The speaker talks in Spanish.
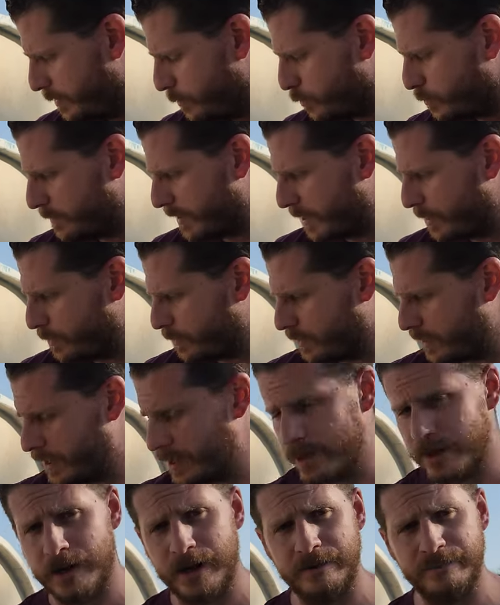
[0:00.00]
Umanoach
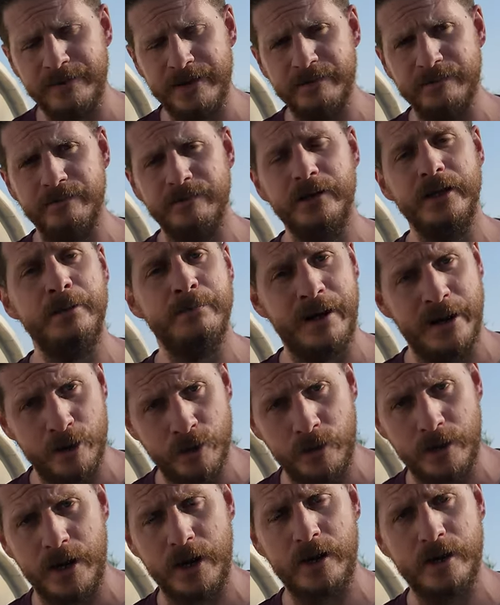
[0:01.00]
Abir, y
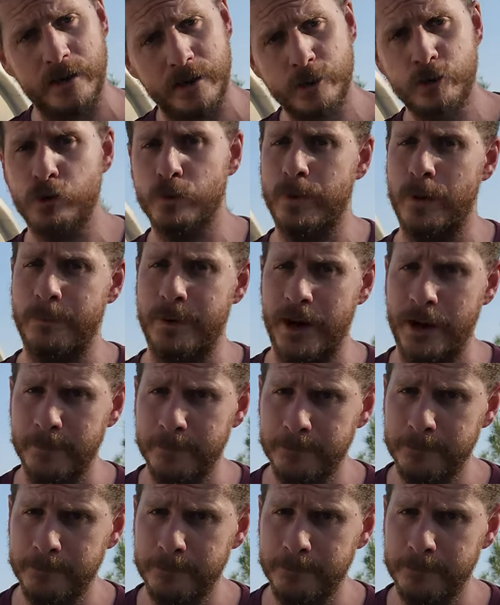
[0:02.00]
Manoach su papá.